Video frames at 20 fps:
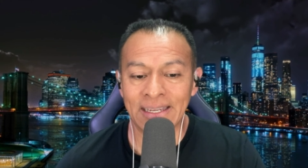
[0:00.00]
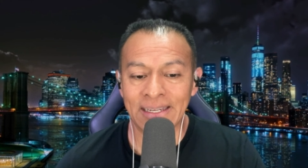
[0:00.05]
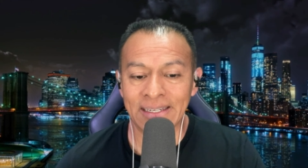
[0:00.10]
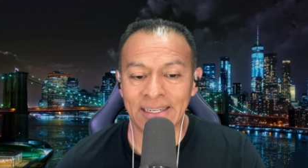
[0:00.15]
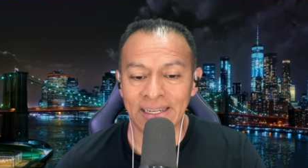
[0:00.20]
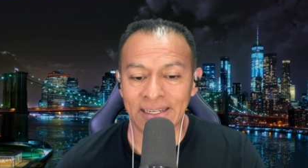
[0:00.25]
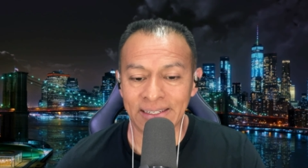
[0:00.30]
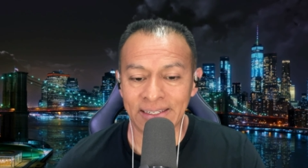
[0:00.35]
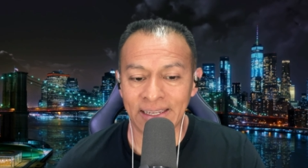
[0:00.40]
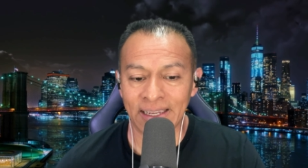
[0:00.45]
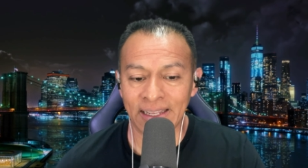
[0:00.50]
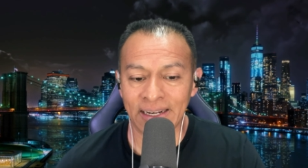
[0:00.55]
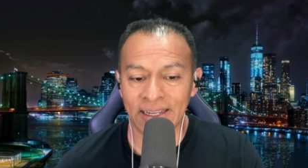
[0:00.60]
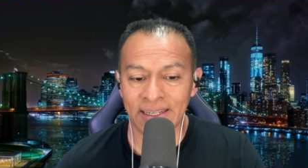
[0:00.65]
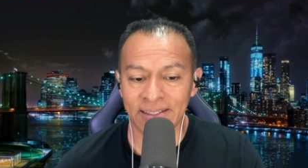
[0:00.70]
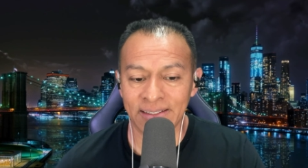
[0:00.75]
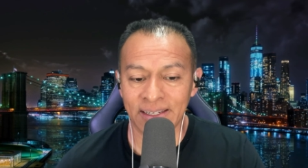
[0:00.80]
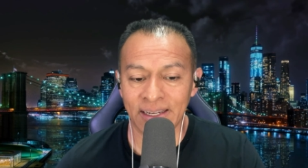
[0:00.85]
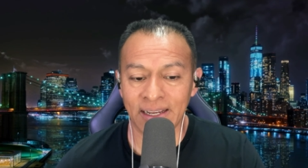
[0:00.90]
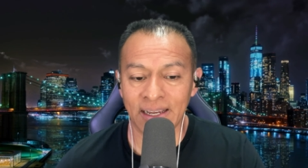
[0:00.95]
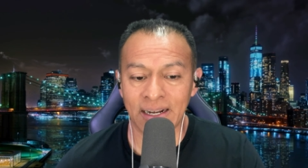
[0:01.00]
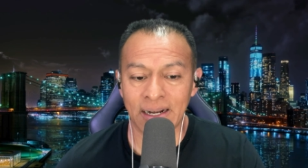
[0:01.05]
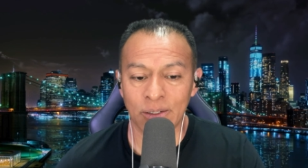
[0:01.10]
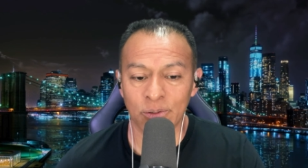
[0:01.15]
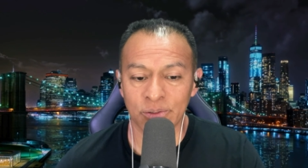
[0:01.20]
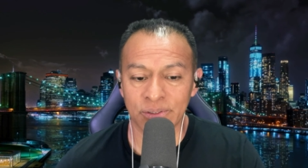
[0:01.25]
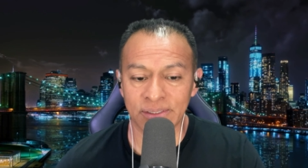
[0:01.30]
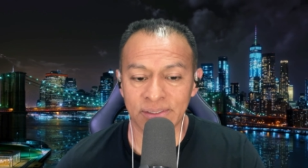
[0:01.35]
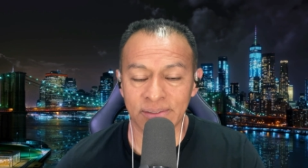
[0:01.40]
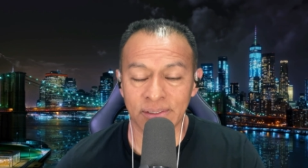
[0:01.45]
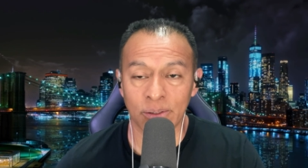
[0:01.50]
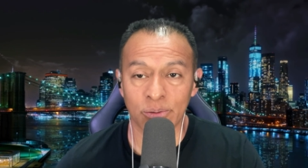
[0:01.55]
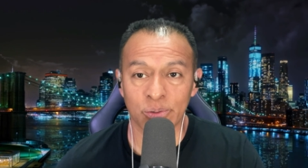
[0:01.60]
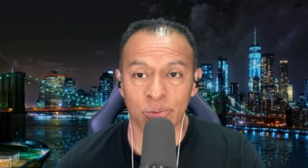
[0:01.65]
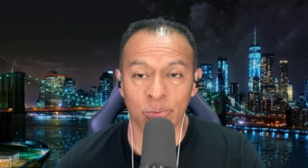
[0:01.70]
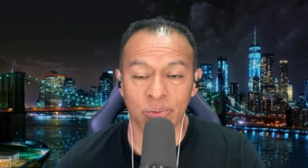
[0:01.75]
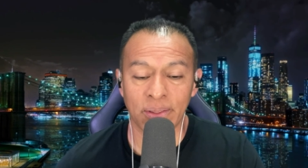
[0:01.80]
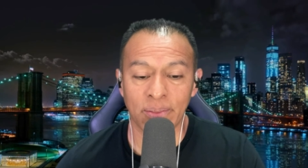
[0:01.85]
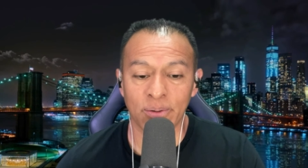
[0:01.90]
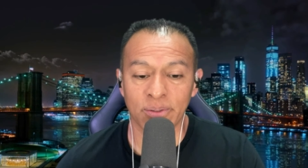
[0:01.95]
que quieren llegar a los
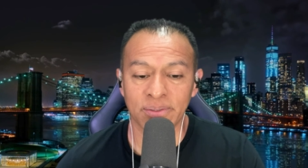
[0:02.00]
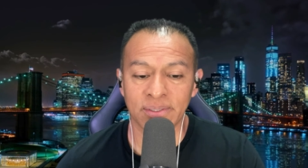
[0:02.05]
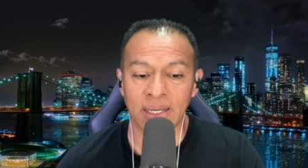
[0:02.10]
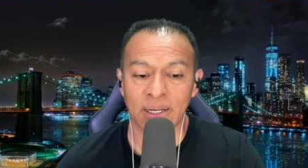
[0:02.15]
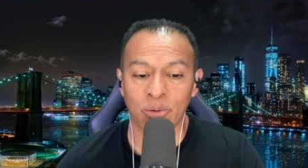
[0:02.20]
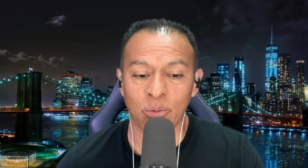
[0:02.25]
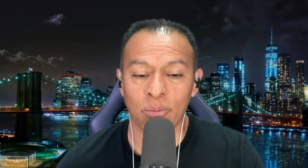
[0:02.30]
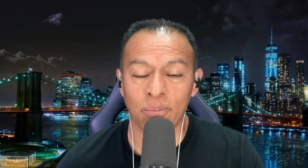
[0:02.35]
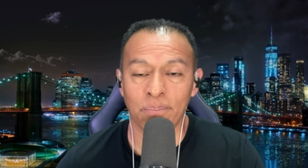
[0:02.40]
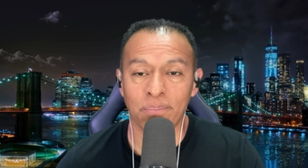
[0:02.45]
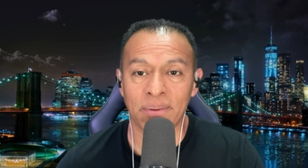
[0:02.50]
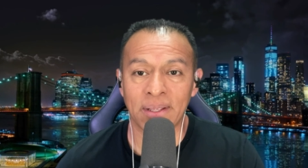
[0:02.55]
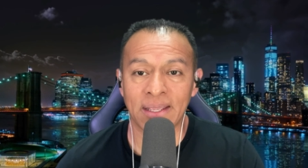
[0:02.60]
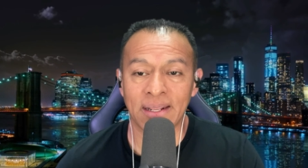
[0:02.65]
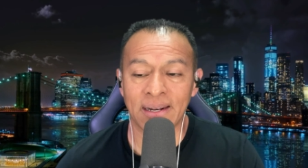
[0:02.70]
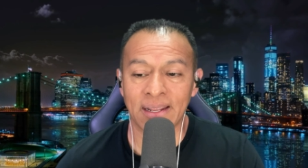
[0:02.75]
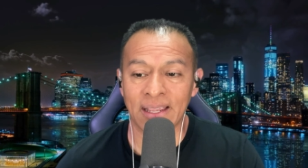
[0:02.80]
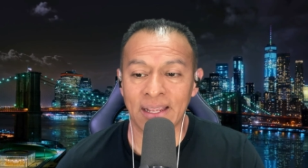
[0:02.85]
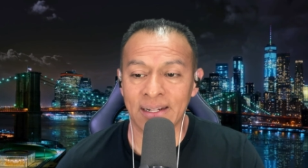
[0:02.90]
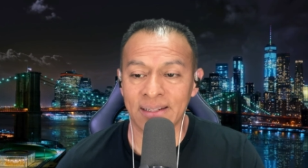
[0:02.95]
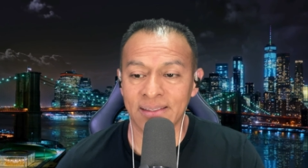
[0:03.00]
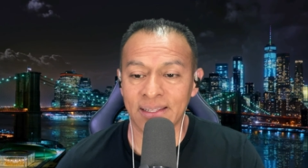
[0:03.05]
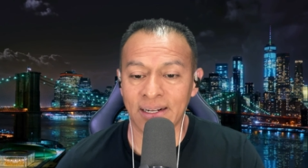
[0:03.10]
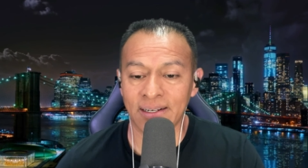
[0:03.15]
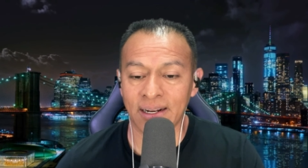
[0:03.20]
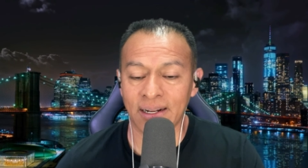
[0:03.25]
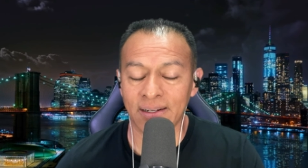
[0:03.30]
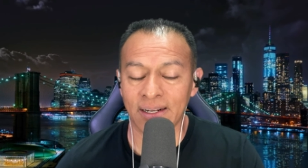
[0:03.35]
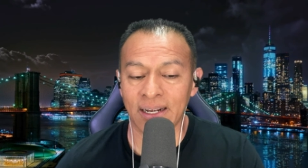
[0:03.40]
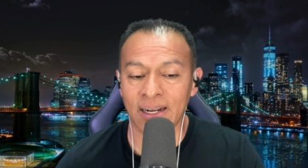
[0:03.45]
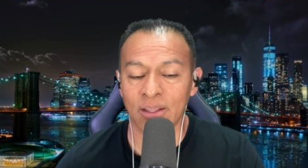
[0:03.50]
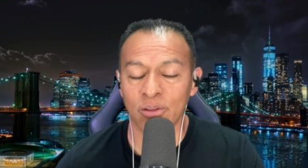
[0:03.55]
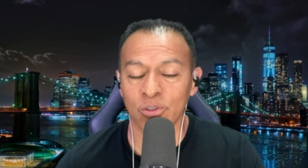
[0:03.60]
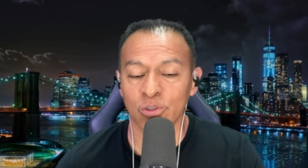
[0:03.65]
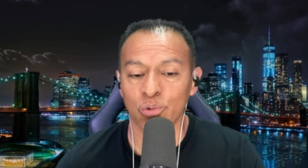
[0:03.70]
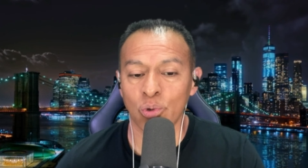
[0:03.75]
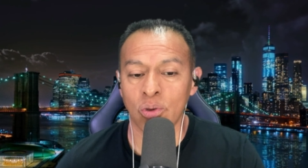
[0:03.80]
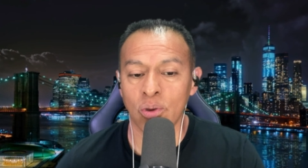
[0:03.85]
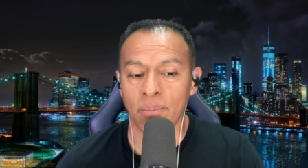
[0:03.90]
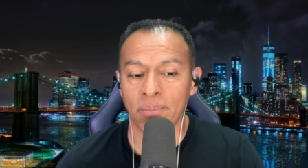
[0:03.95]
Estados Unidos a cumplir el tan anhelado
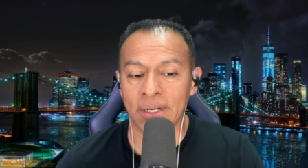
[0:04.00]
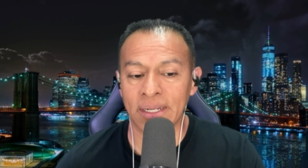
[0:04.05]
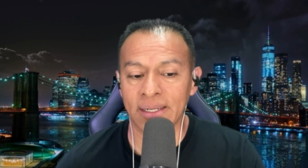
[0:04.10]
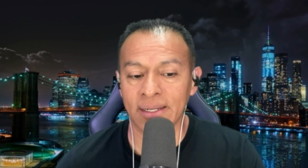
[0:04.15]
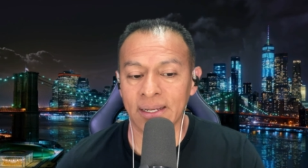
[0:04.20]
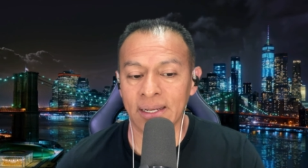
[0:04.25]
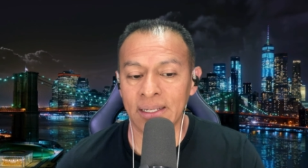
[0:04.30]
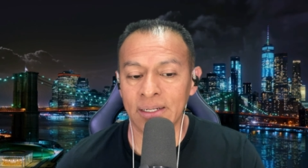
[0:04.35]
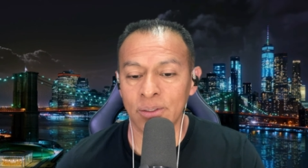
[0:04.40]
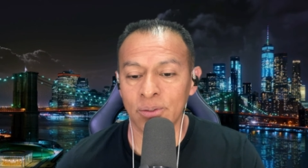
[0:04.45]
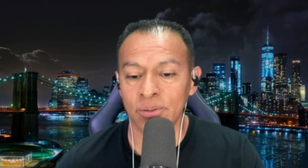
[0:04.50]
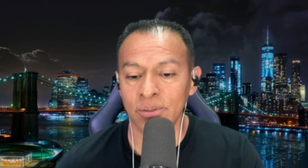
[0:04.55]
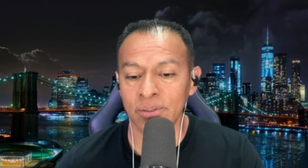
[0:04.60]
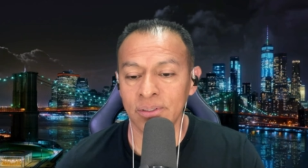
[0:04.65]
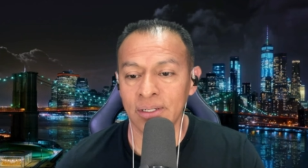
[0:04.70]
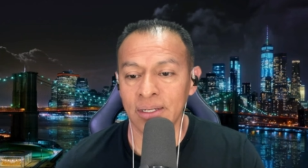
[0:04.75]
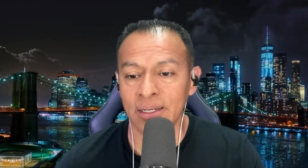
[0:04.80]
sueño americano,